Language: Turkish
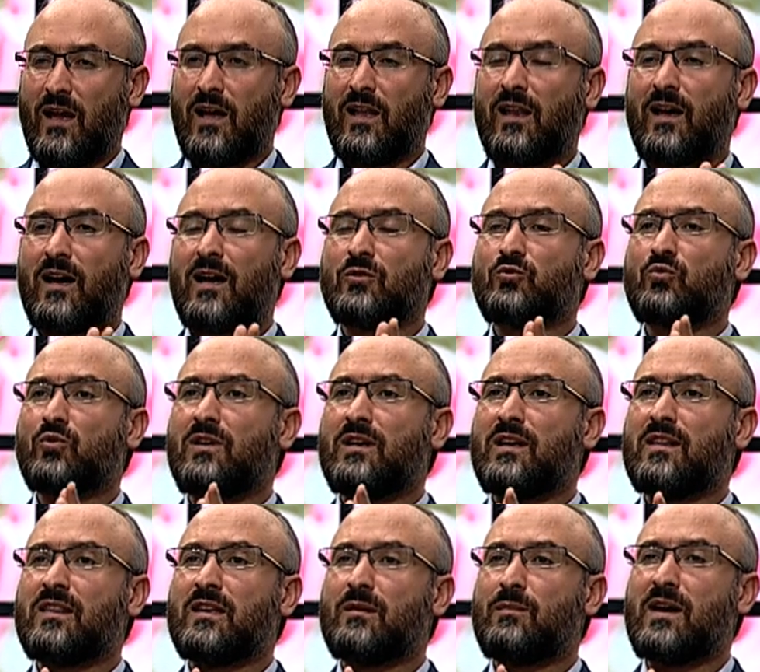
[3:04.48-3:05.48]
El ahdul
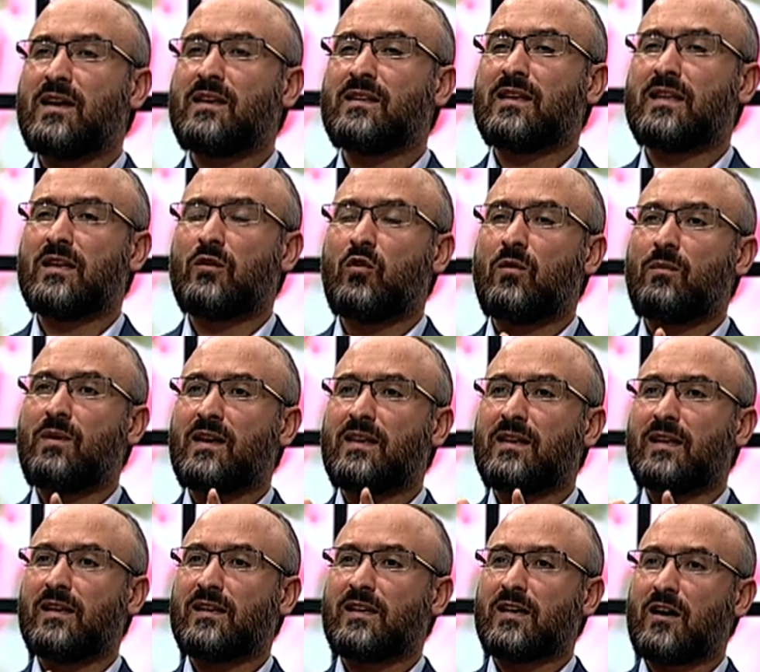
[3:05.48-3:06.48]
lezî beynene ve
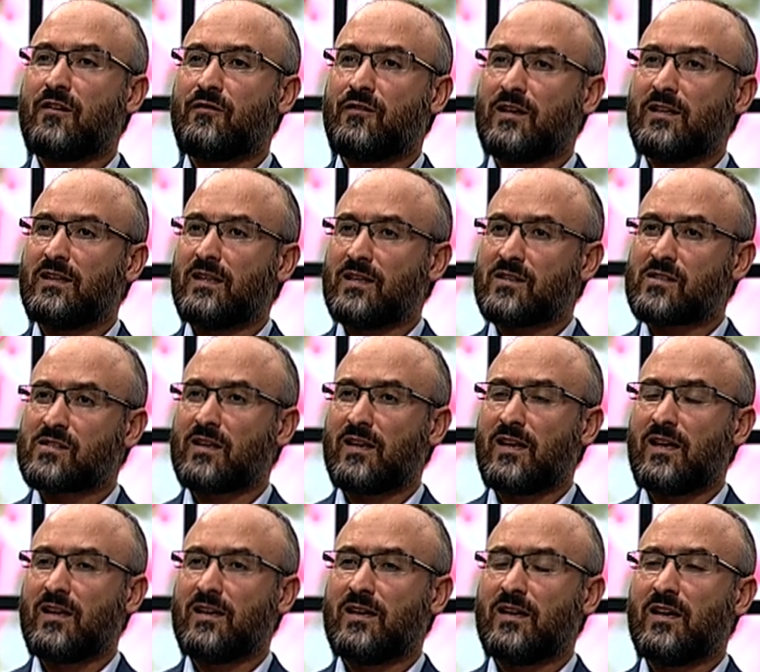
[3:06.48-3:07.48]
beynel kafirin el
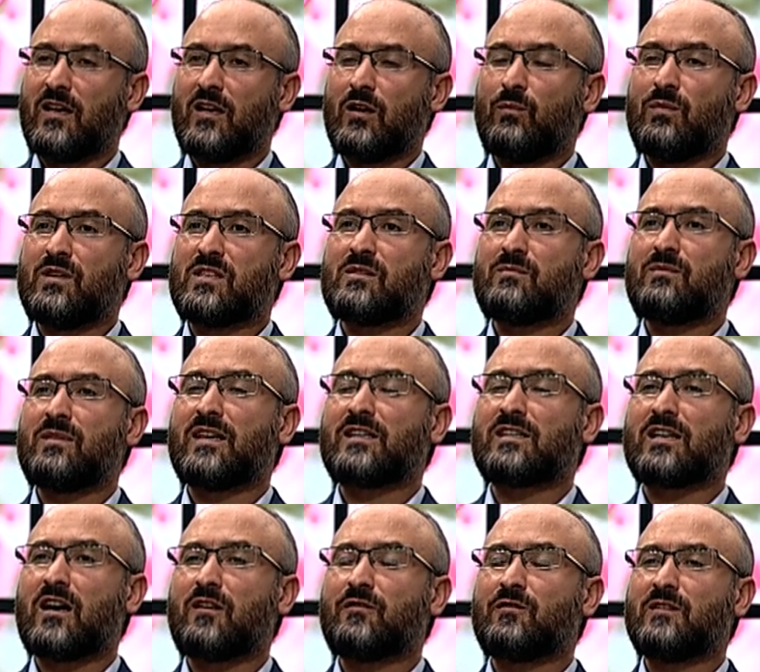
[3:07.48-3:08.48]
salah. Bizimle
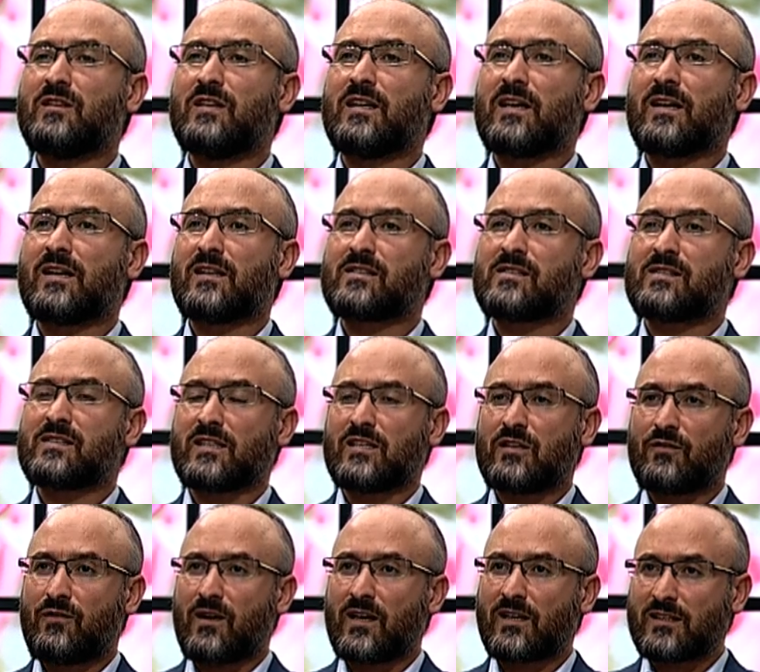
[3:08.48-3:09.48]
kafirler
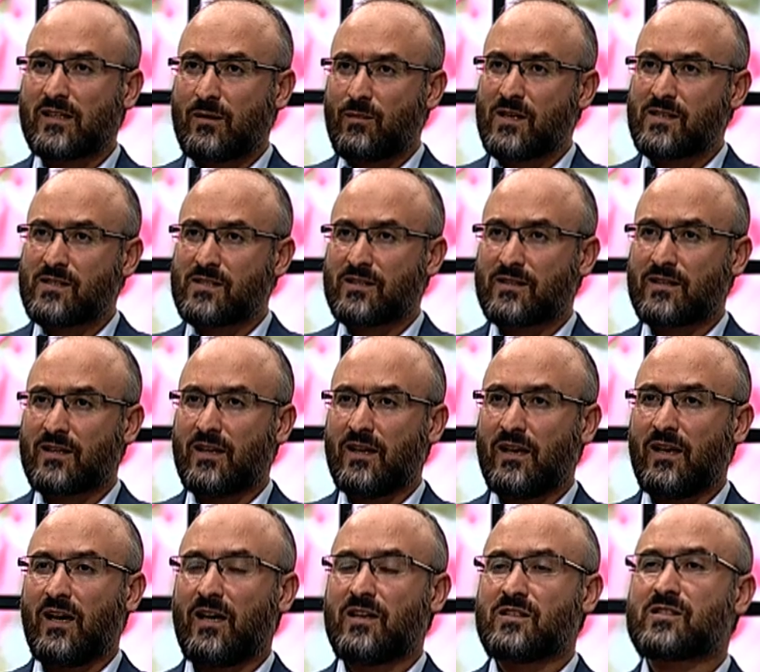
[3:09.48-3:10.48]
arasındaki fark namazdır.
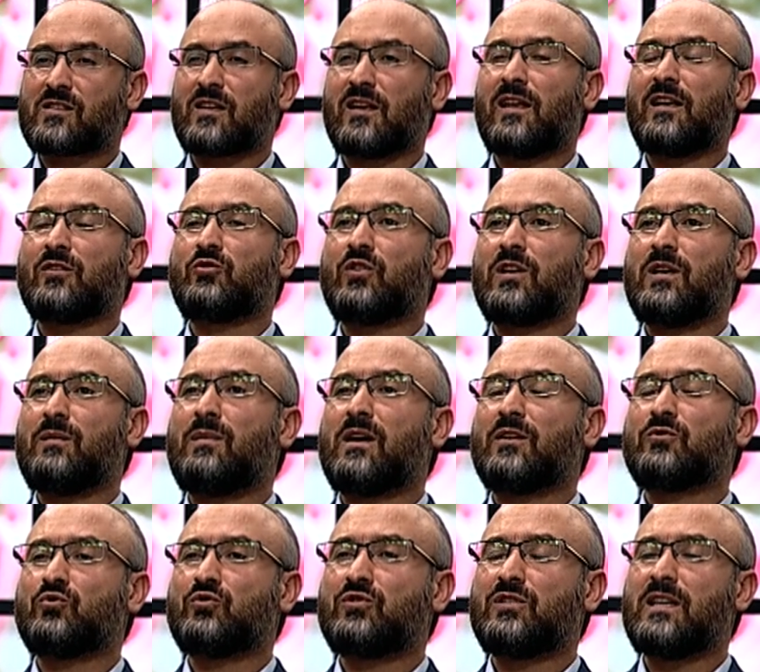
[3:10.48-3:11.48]
Es salatu
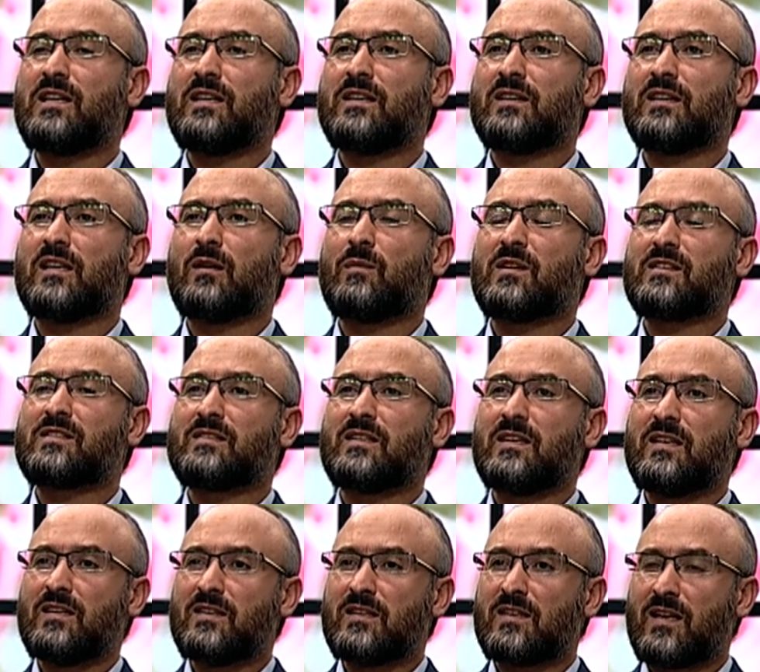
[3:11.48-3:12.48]
imadud din. Namaz
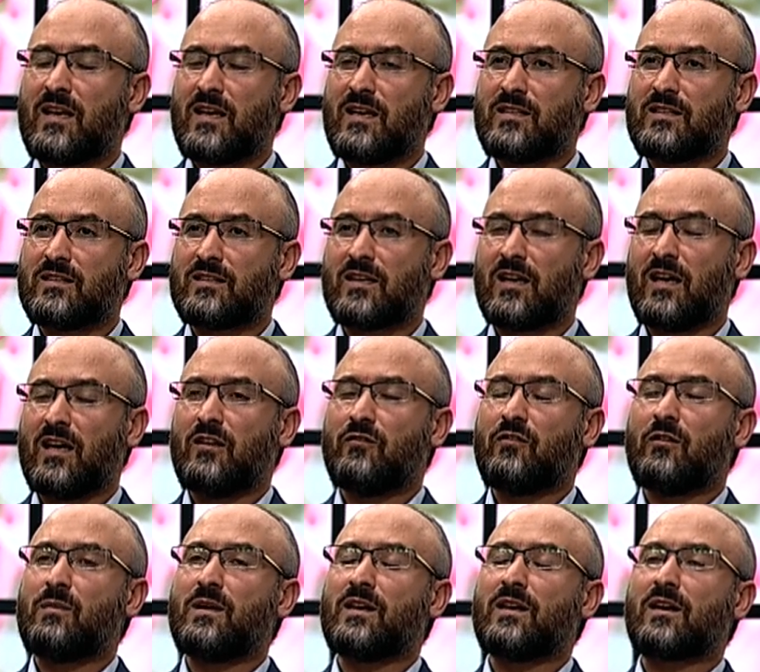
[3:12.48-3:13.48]
dinin direğidir.
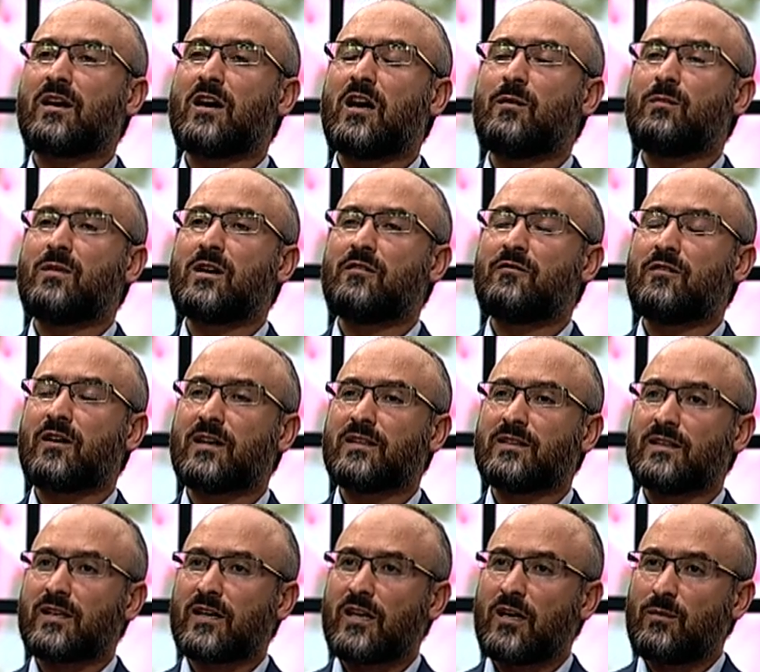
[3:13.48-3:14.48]
Femen ekâme
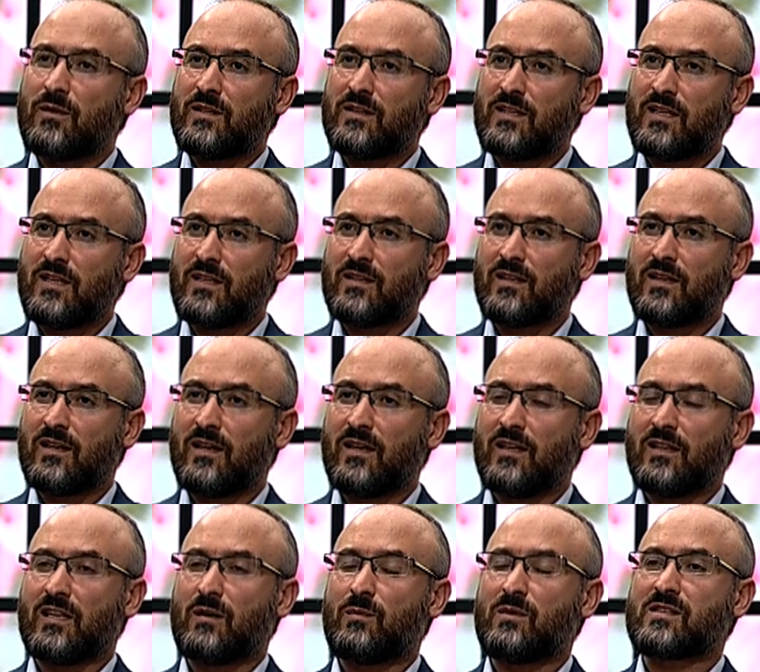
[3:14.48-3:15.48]
fekad ekâmed din.
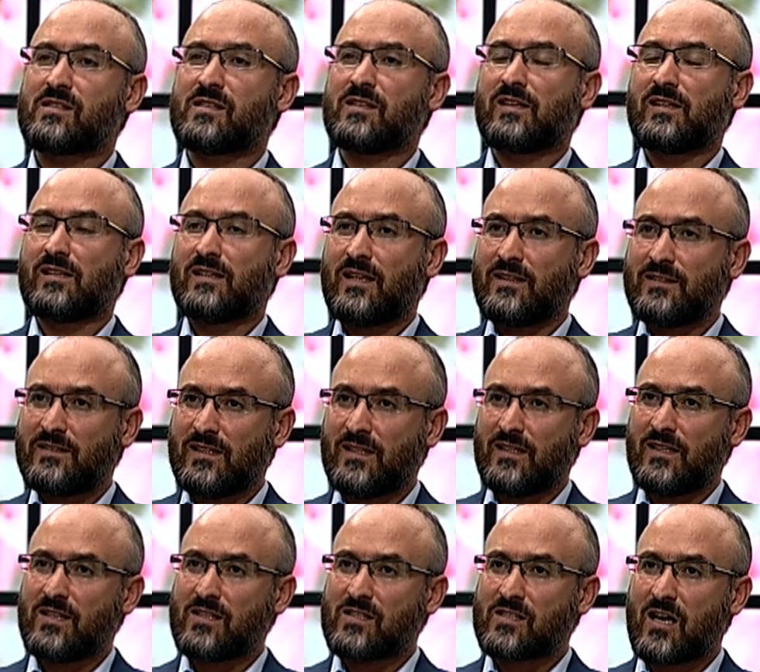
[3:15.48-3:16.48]
Namazını kılan
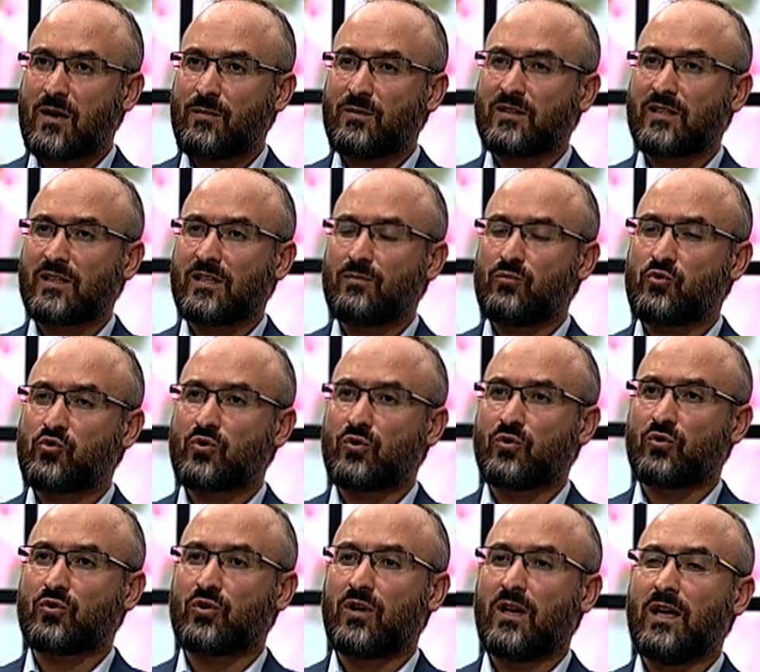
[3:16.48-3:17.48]
dinini sabit kılmış
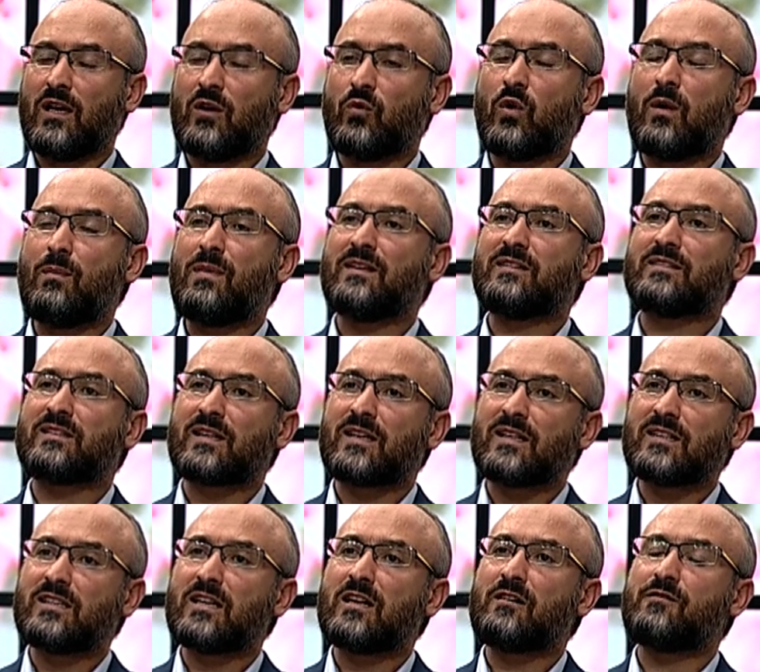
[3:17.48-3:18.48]
olur. وَمَنْ
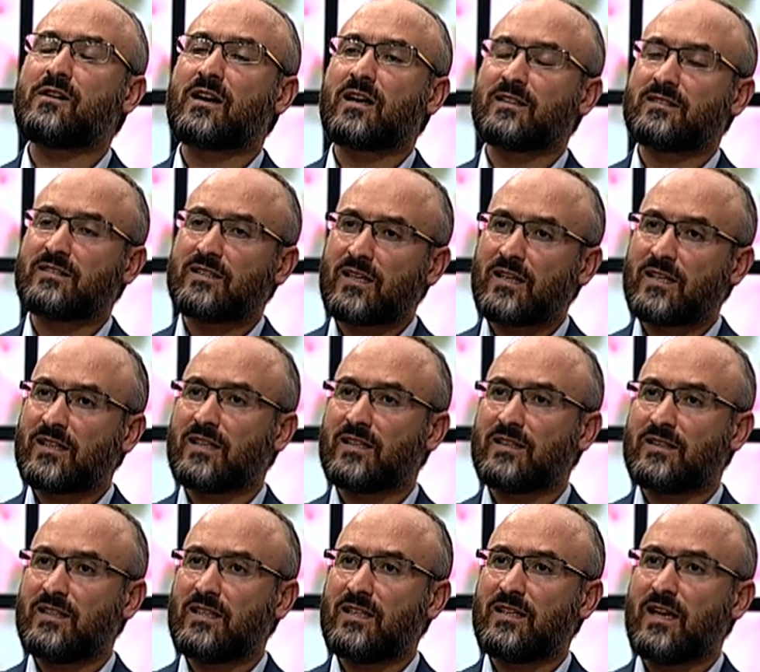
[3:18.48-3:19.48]
تَرَكَهَا فَقَدْ تَرَكَ
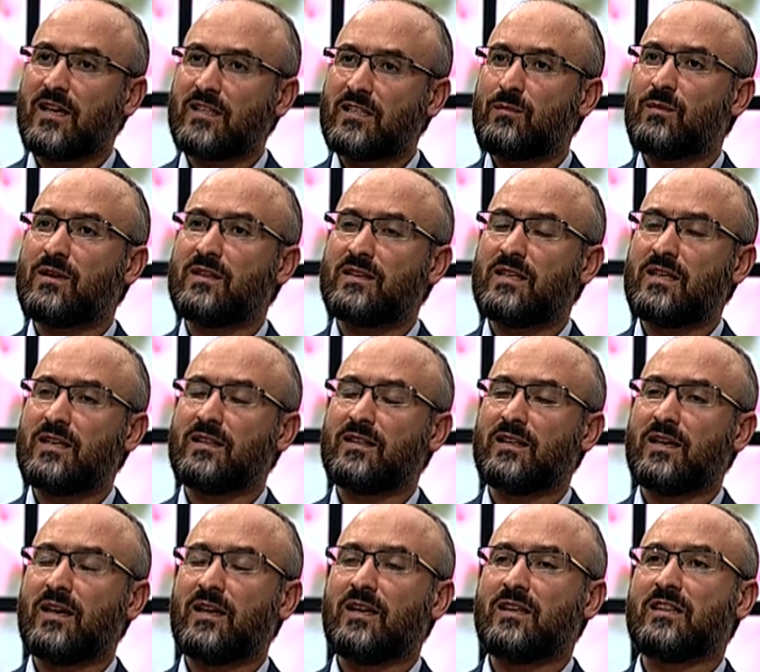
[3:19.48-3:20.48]
الدِّينَ هَدَمَ الدِّينَ
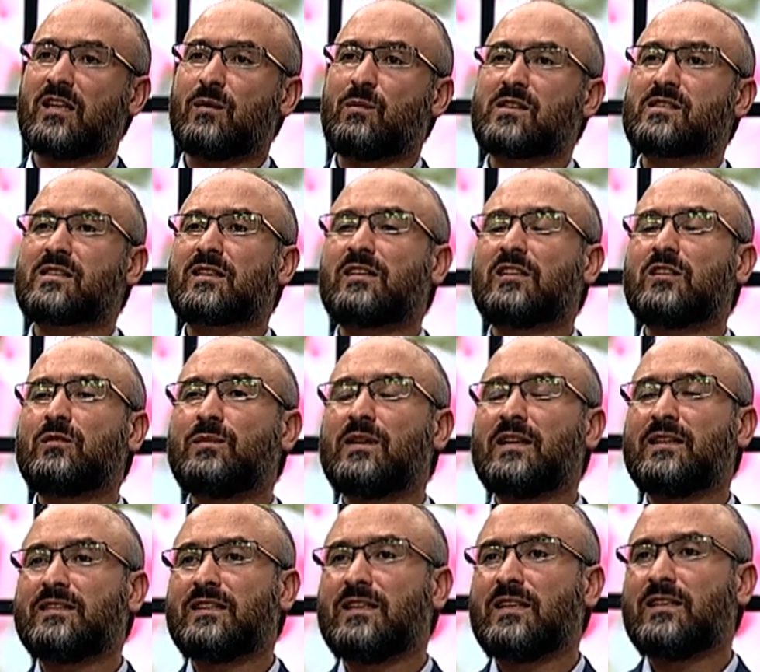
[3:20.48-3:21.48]
Namazı
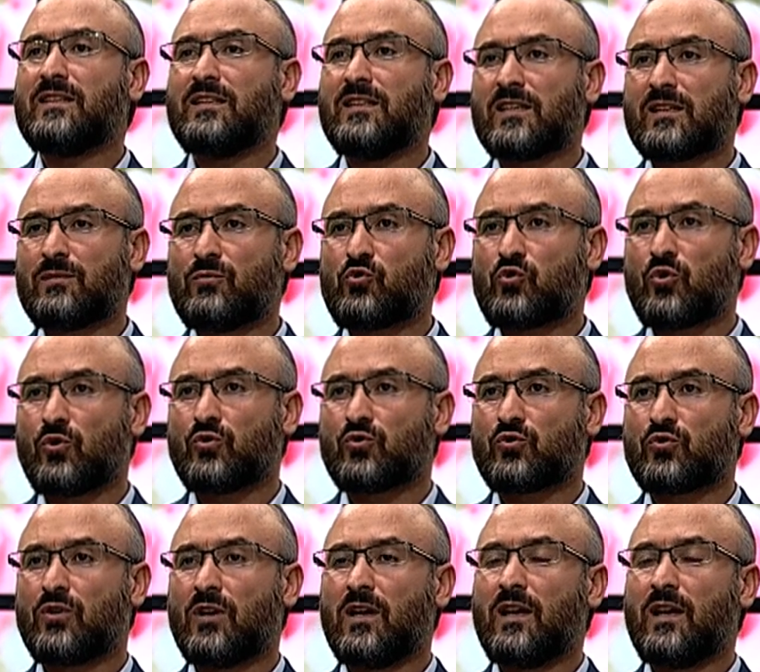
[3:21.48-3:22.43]
kılmayan dinini yıkmış olur.